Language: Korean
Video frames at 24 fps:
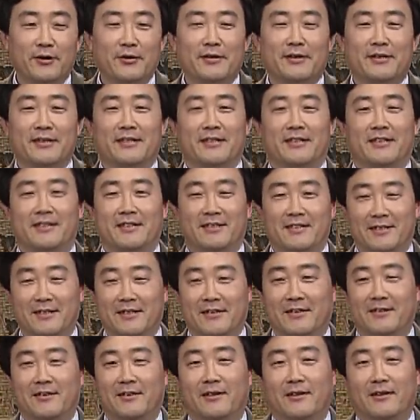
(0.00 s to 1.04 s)

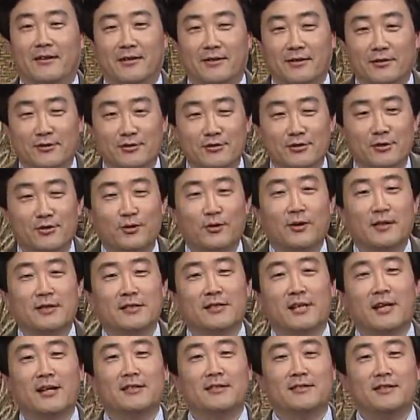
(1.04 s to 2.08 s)
안녕하세요. 일주일 동안
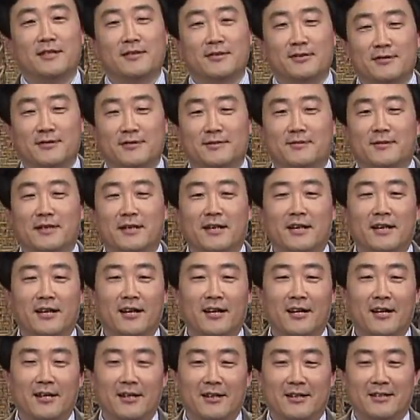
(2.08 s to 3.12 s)
잘
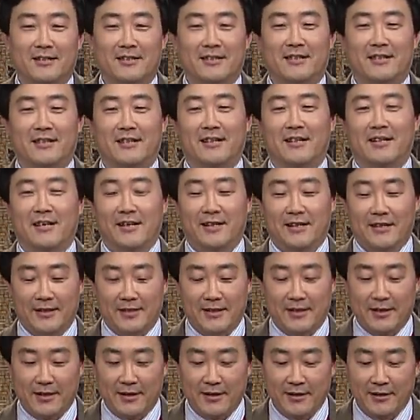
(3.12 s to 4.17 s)
지내셨습니까? 네.
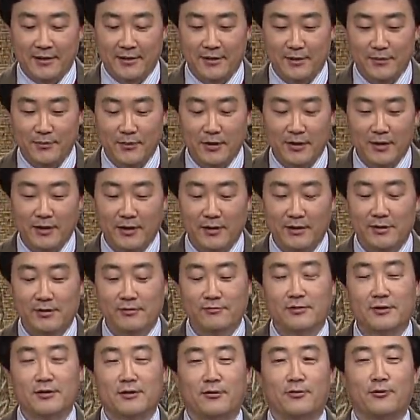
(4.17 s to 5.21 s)
예, 그러면
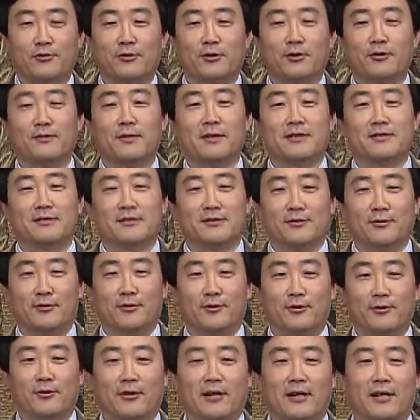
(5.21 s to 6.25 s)
성경
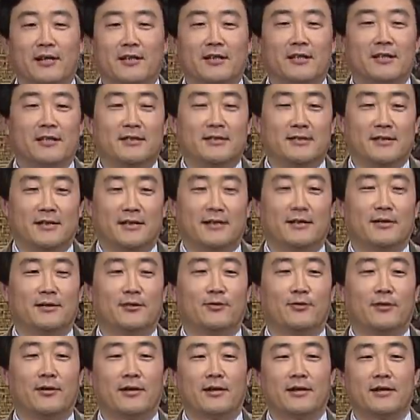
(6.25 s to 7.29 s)
마치고 강의
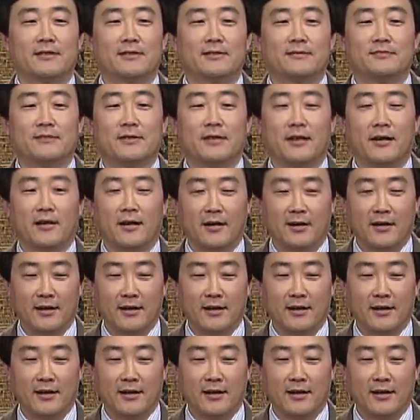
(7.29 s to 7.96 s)
시작하도록 하겠습니다.